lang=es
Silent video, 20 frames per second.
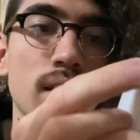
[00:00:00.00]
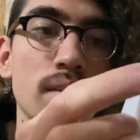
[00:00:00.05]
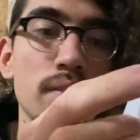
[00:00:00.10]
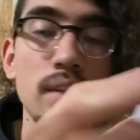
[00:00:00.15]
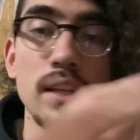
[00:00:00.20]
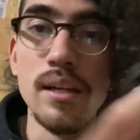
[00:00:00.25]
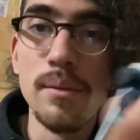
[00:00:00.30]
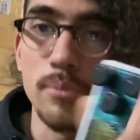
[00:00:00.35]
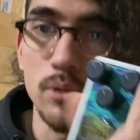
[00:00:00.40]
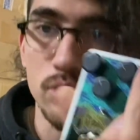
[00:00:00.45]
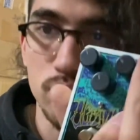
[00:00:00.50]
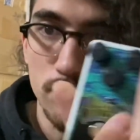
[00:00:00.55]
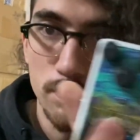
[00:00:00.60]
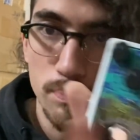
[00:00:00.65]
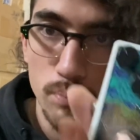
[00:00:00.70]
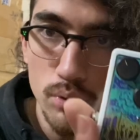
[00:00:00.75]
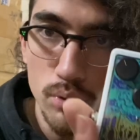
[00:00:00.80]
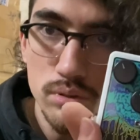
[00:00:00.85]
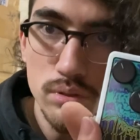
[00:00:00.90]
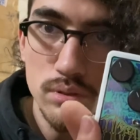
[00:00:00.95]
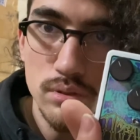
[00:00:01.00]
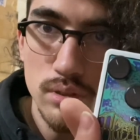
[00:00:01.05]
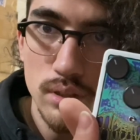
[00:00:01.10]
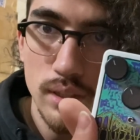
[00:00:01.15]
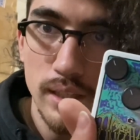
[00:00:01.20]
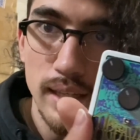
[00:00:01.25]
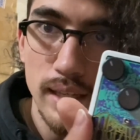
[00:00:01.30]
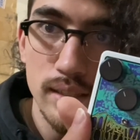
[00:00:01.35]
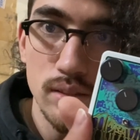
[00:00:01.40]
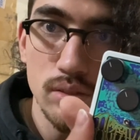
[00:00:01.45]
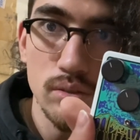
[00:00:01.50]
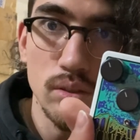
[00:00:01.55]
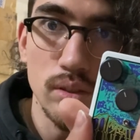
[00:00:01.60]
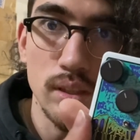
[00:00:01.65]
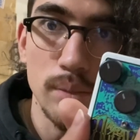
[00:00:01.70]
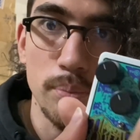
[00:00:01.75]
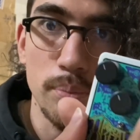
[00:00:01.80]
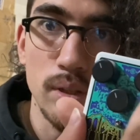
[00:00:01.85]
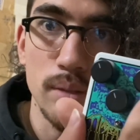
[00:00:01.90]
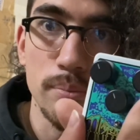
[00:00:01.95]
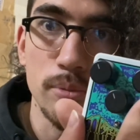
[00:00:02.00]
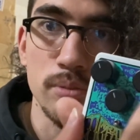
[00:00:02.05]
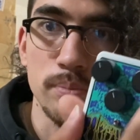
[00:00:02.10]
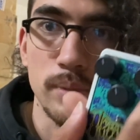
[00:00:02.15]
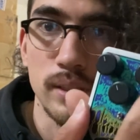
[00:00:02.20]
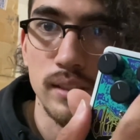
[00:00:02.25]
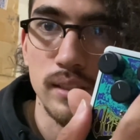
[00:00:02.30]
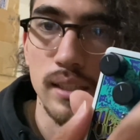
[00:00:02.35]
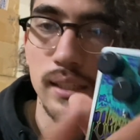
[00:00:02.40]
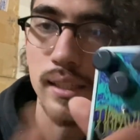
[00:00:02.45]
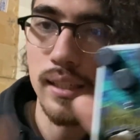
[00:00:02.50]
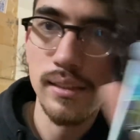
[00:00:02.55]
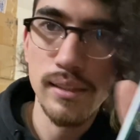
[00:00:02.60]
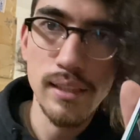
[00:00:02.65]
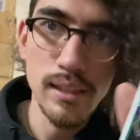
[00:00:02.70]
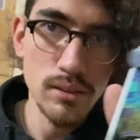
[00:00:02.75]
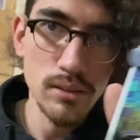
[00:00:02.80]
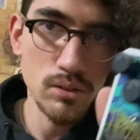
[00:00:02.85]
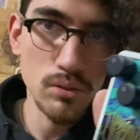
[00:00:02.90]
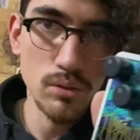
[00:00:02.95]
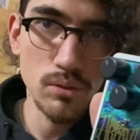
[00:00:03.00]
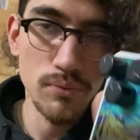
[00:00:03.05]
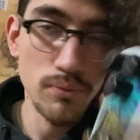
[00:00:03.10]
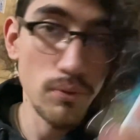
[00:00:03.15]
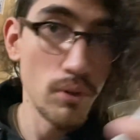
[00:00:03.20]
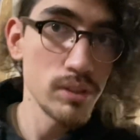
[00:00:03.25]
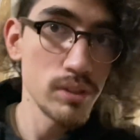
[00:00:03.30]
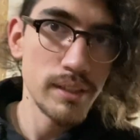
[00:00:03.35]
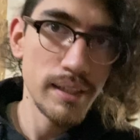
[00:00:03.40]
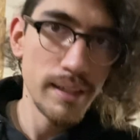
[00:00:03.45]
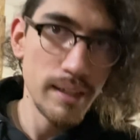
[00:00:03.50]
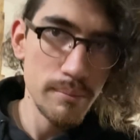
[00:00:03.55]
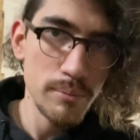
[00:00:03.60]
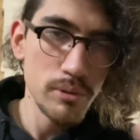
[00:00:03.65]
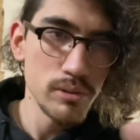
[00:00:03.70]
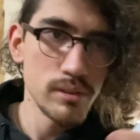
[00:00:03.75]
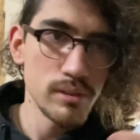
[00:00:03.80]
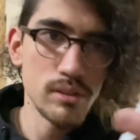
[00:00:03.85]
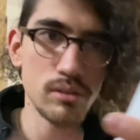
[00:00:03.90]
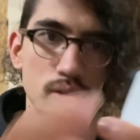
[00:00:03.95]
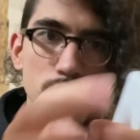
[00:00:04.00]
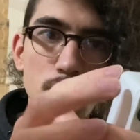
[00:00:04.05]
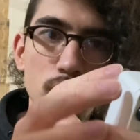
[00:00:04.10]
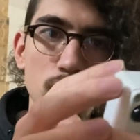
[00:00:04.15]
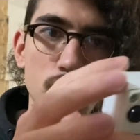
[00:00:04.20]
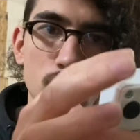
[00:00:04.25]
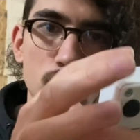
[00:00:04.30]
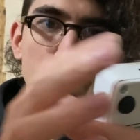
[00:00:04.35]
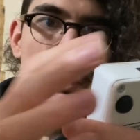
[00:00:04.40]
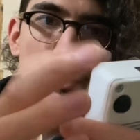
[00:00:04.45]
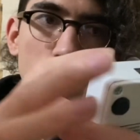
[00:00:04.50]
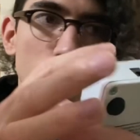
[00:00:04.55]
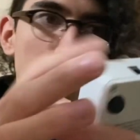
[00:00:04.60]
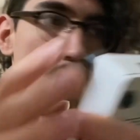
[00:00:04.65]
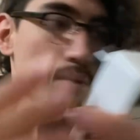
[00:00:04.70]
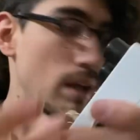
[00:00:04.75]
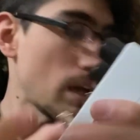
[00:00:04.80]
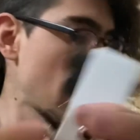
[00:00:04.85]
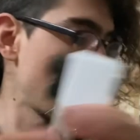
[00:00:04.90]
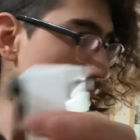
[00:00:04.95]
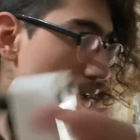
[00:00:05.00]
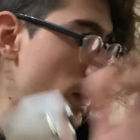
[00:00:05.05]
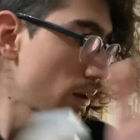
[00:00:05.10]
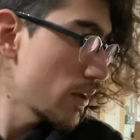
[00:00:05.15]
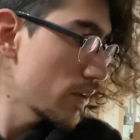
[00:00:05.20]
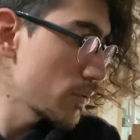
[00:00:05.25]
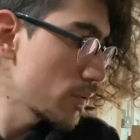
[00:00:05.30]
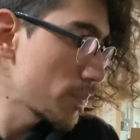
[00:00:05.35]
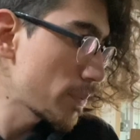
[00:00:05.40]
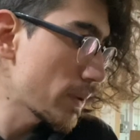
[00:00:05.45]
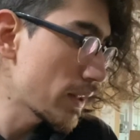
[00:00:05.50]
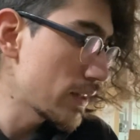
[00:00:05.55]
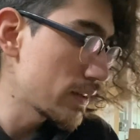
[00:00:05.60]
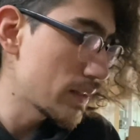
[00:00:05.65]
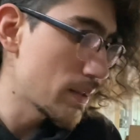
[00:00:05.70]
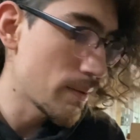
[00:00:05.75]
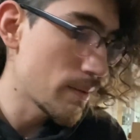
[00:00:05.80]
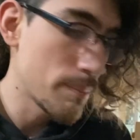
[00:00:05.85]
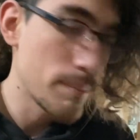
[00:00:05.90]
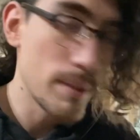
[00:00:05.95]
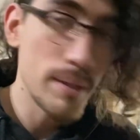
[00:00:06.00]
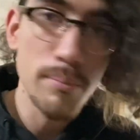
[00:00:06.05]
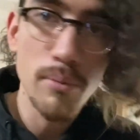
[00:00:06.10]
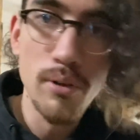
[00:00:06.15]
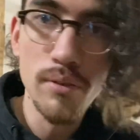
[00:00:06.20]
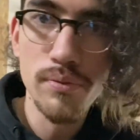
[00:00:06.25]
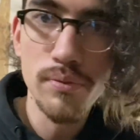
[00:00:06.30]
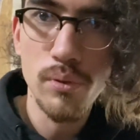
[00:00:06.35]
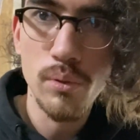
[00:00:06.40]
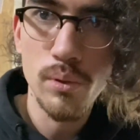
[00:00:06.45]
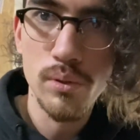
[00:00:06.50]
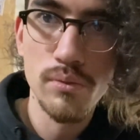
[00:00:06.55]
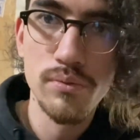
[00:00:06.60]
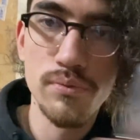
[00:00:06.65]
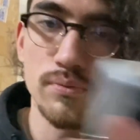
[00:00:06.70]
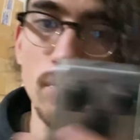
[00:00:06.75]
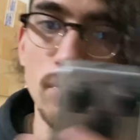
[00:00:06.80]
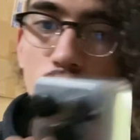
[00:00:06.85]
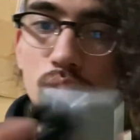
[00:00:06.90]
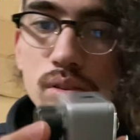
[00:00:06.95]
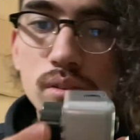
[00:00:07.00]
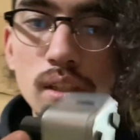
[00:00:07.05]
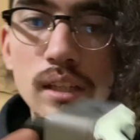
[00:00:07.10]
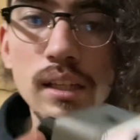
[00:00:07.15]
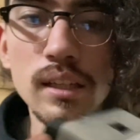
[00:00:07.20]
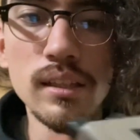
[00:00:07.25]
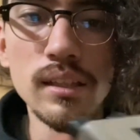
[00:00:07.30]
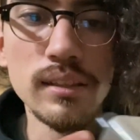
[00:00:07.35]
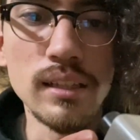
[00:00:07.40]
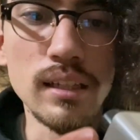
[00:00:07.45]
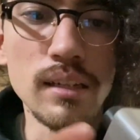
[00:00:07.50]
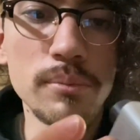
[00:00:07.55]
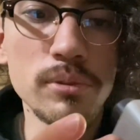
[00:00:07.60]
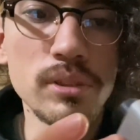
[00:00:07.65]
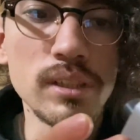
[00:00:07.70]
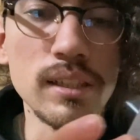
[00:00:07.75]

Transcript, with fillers: Tenemos boost, que es donde podemos meter qué tanto fuzz queremos. Es como cuando en, una, en un pedal de Big Muff o en un fuzz tenemos